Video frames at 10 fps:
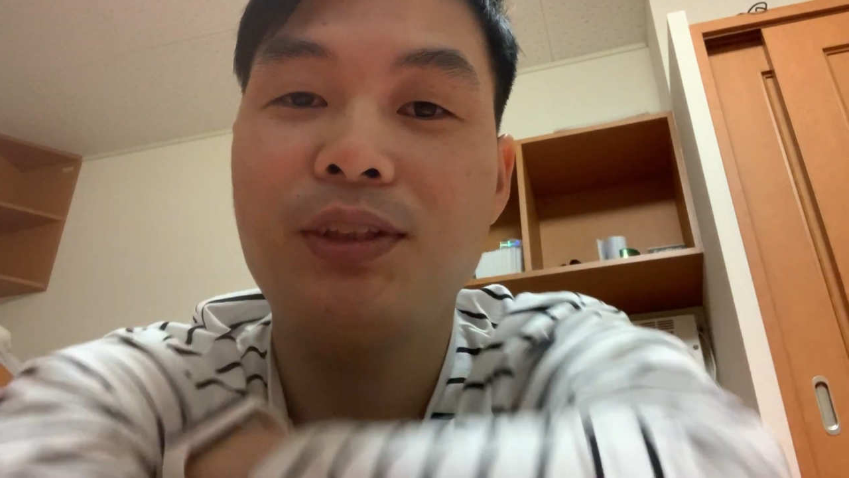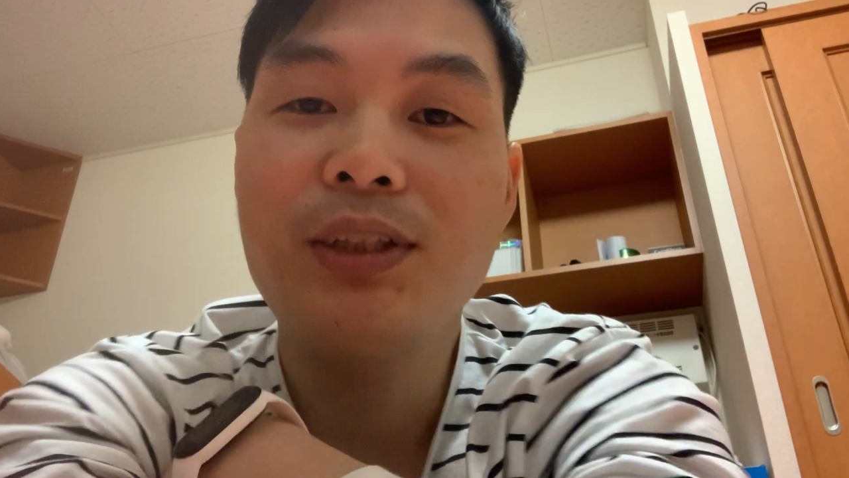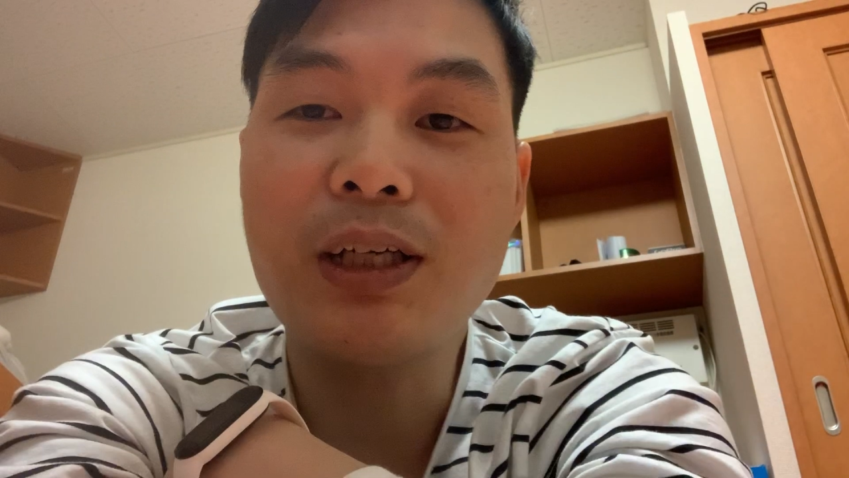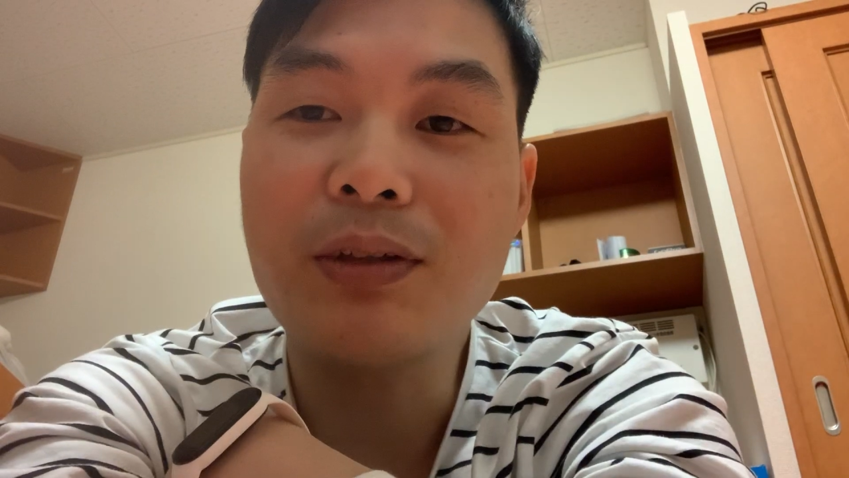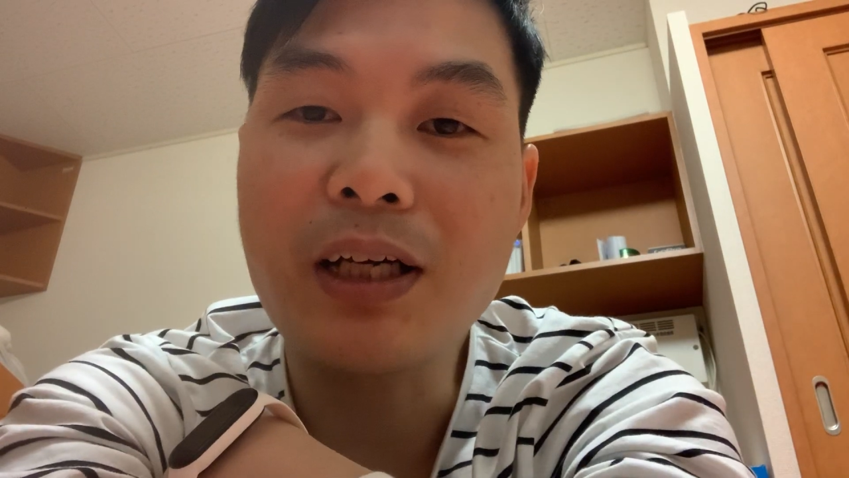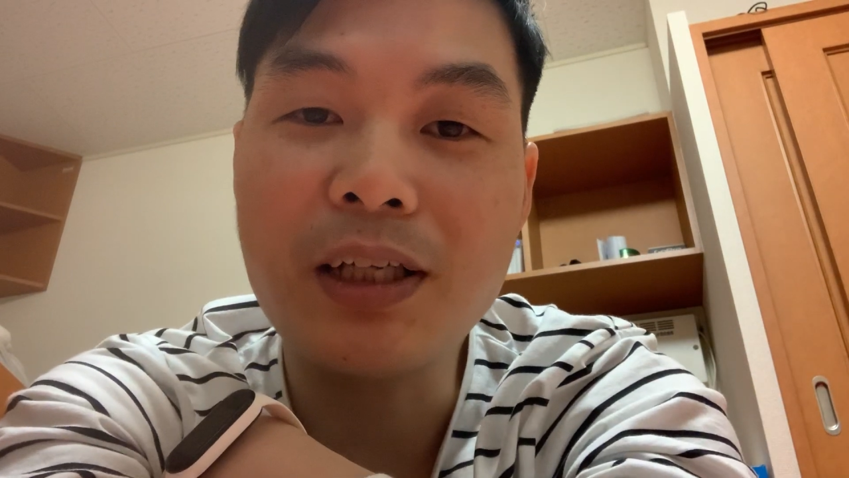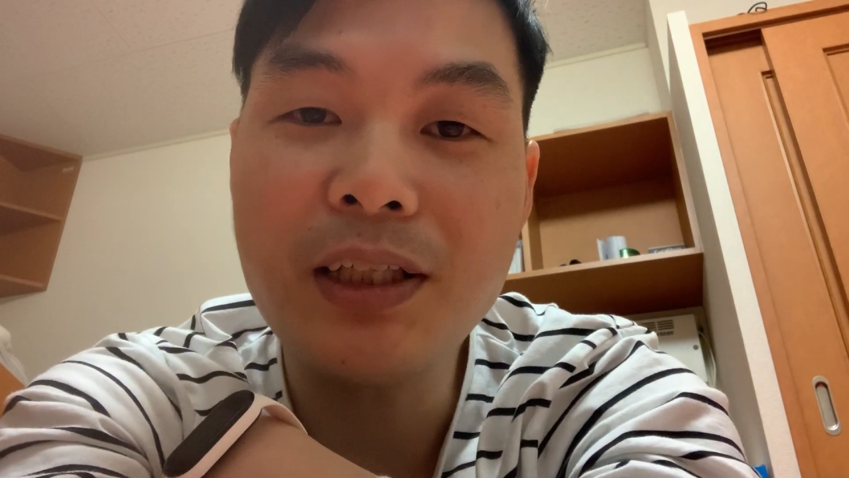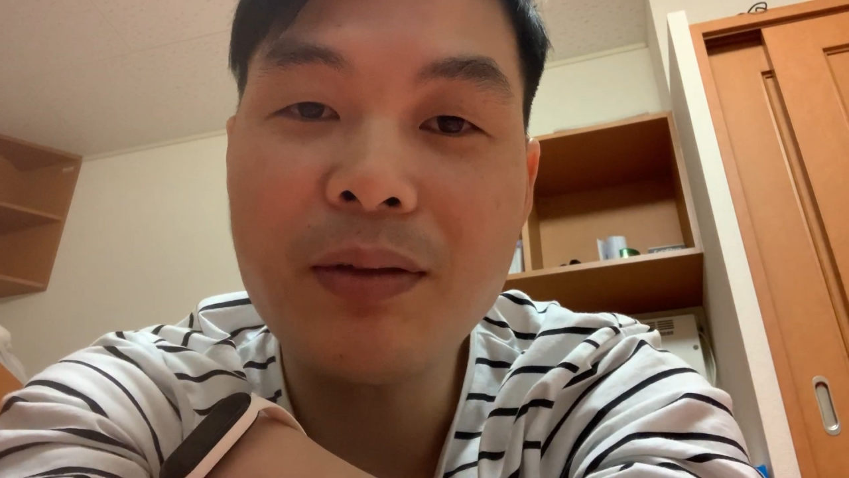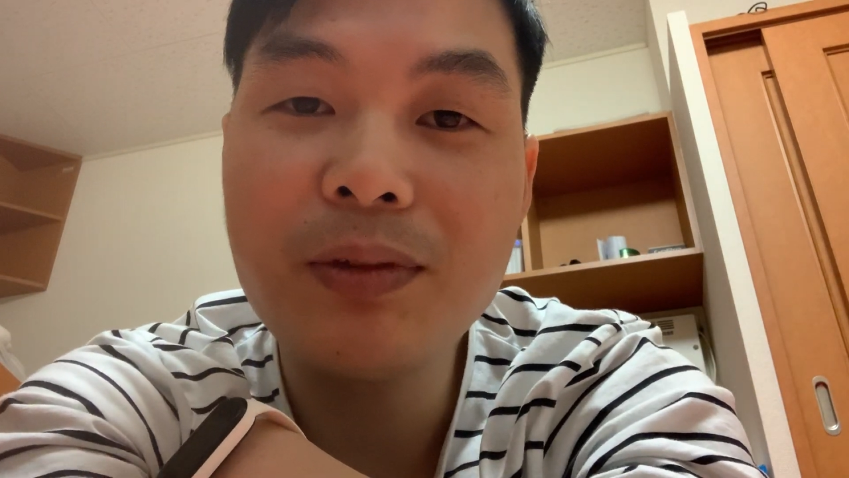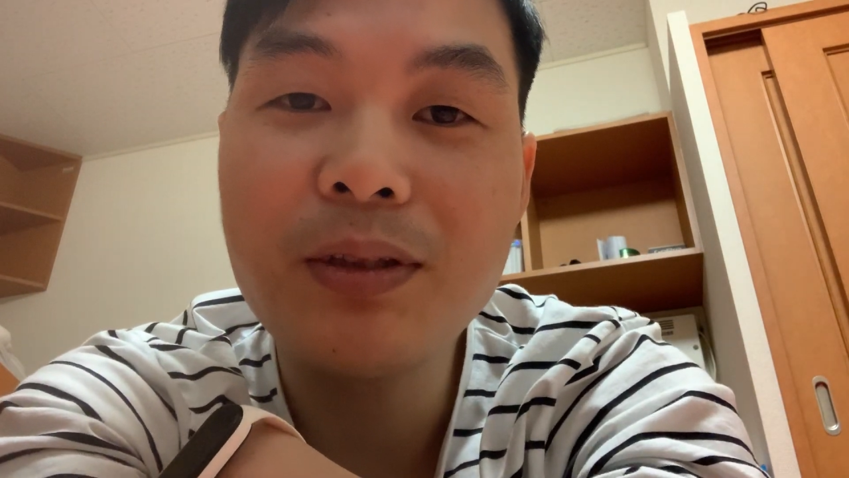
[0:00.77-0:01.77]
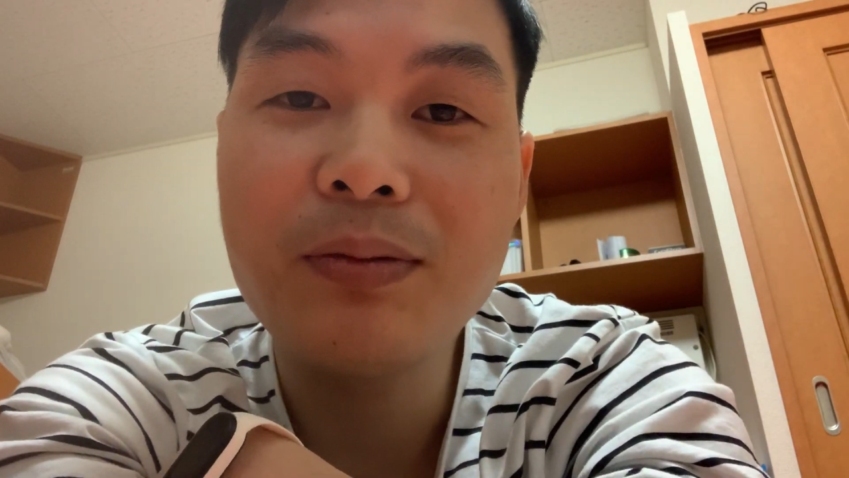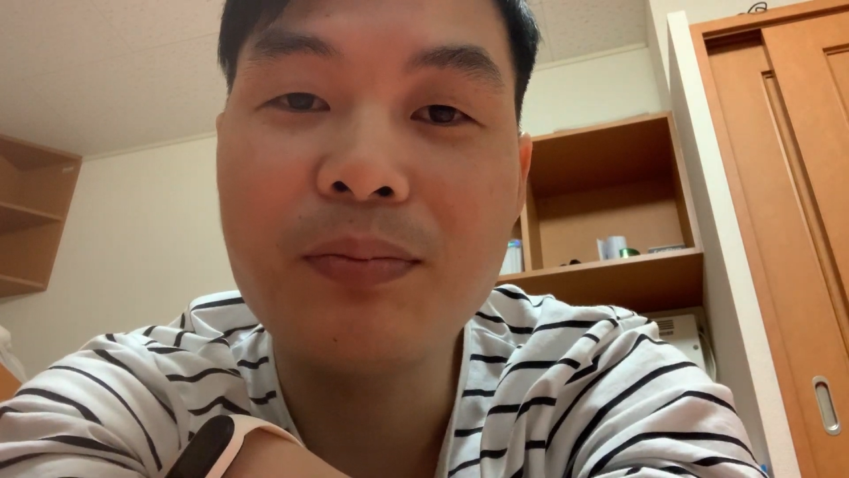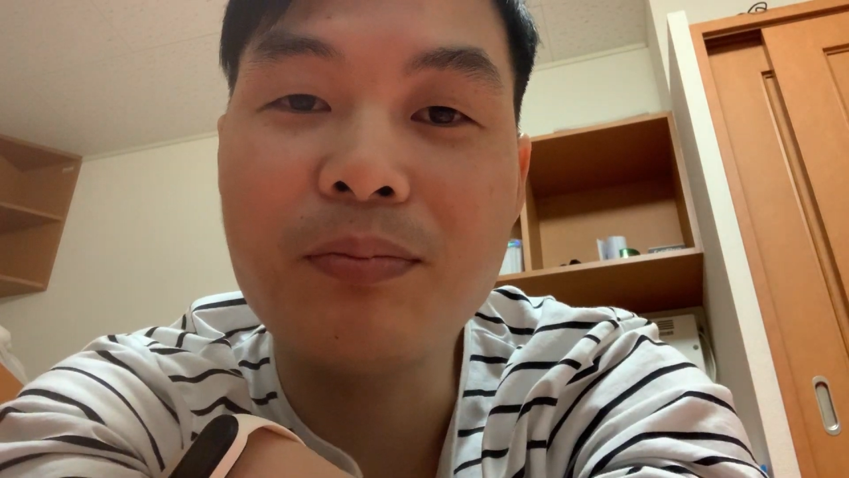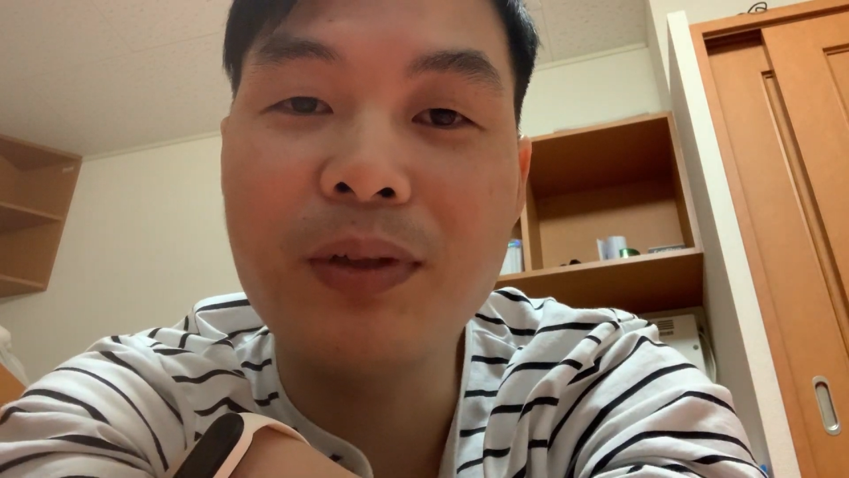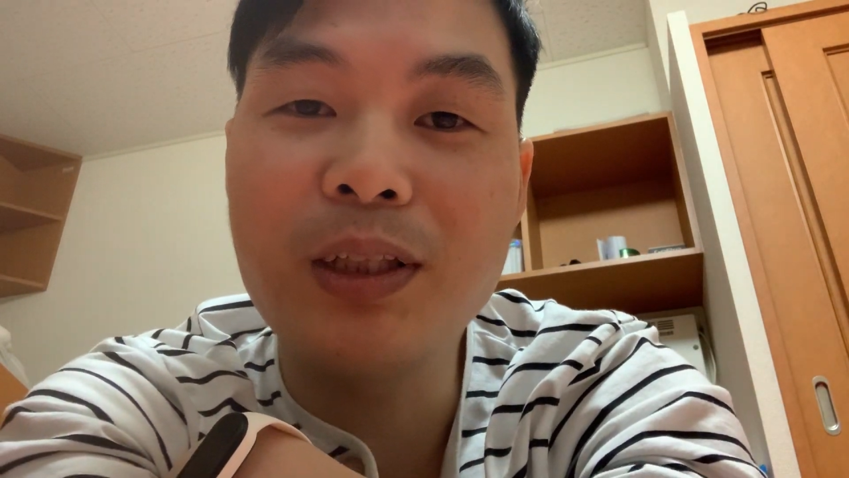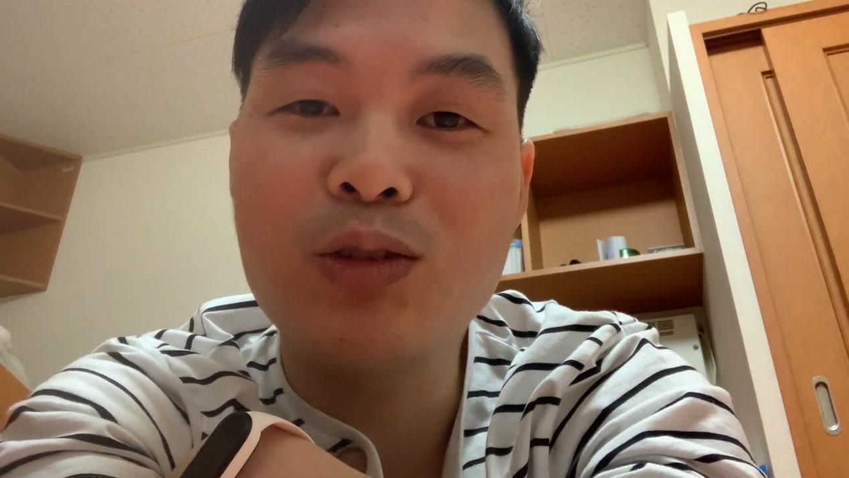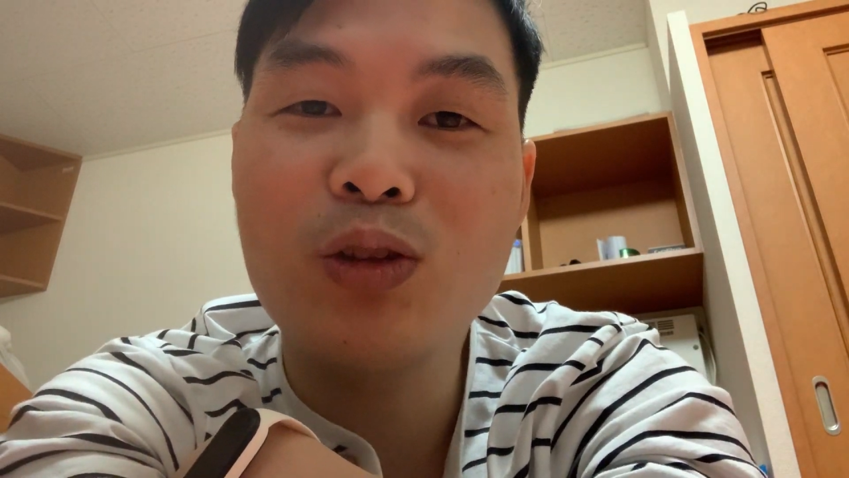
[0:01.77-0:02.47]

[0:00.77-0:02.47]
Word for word: Xin chào tất cả anh em nhé Mình là